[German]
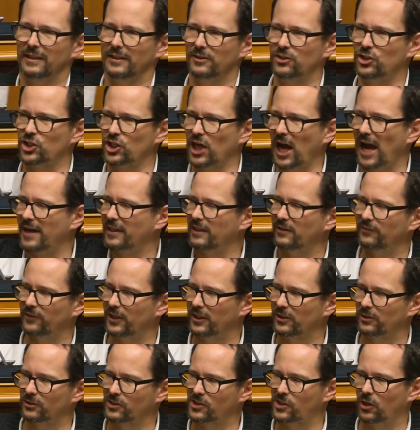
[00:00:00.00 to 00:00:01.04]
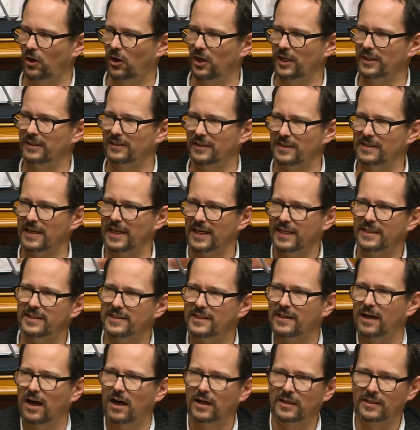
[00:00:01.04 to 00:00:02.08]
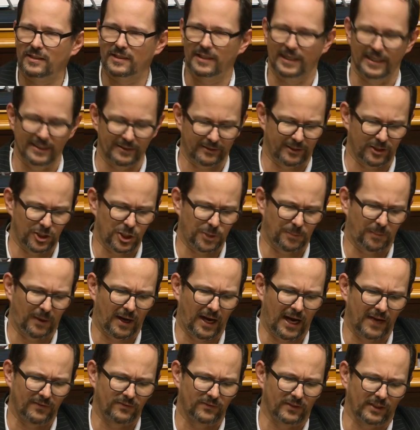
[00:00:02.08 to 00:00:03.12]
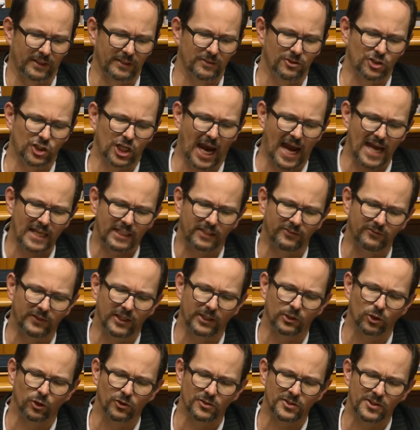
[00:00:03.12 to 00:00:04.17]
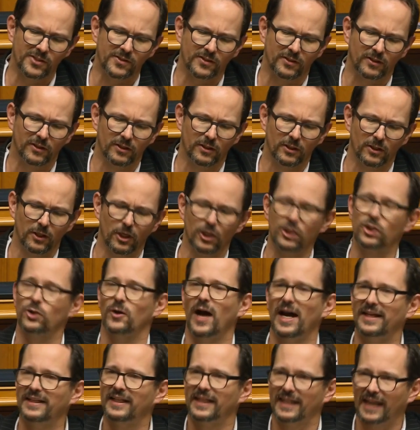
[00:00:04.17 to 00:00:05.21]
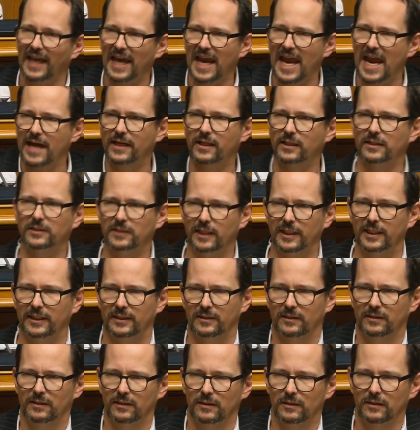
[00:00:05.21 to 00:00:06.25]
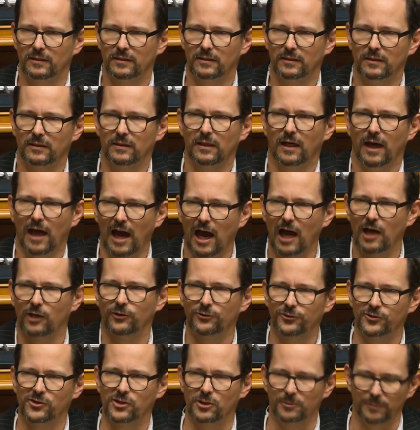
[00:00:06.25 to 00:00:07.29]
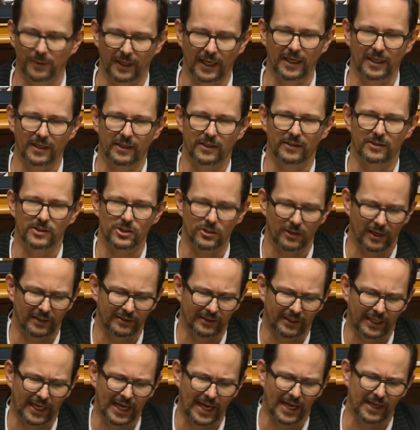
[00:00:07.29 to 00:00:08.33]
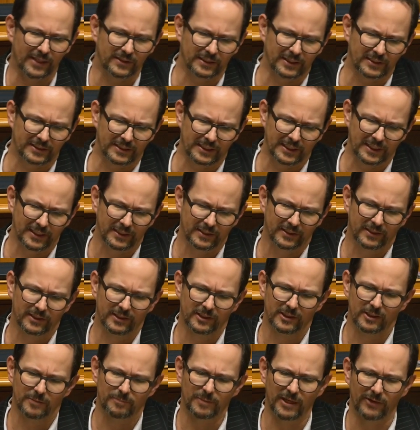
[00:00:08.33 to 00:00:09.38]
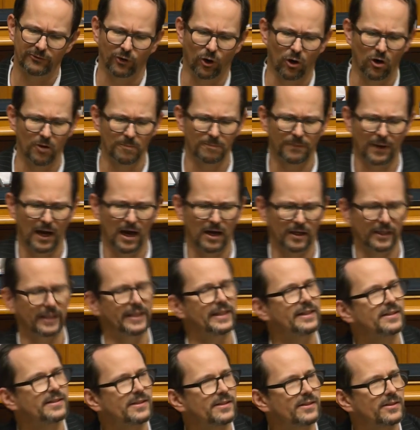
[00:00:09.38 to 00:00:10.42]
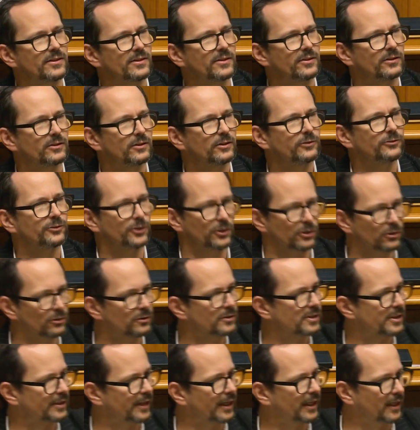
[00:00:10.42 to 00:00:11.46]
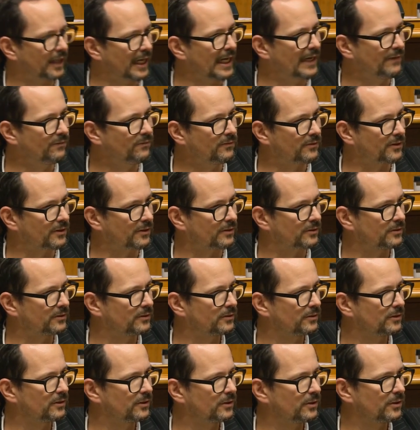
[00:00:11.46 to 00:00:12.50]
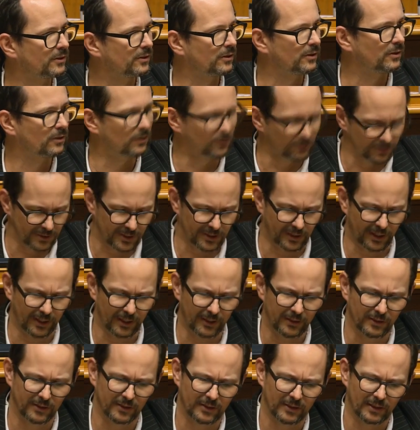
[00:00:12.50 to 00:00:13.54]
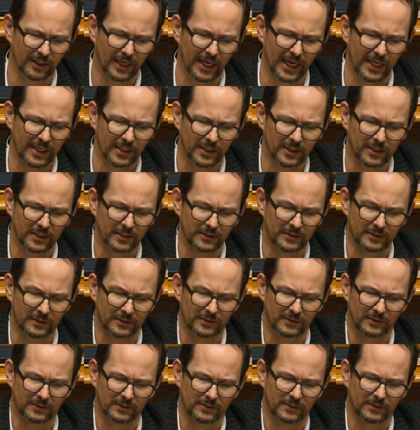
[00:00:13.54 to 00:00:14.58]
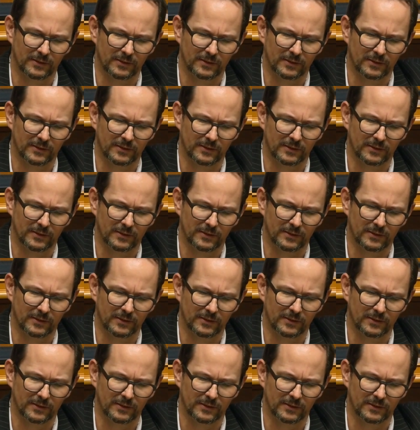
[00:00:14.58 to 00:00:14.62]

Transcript: Entscheiden wir uns heute, sechs Jahrzehnte später, entscheiden wir uns, zu einer Erde aufzubrechen, zu einer Erde, die bewohnbar ist für unsere Kinder, unsere Enkel.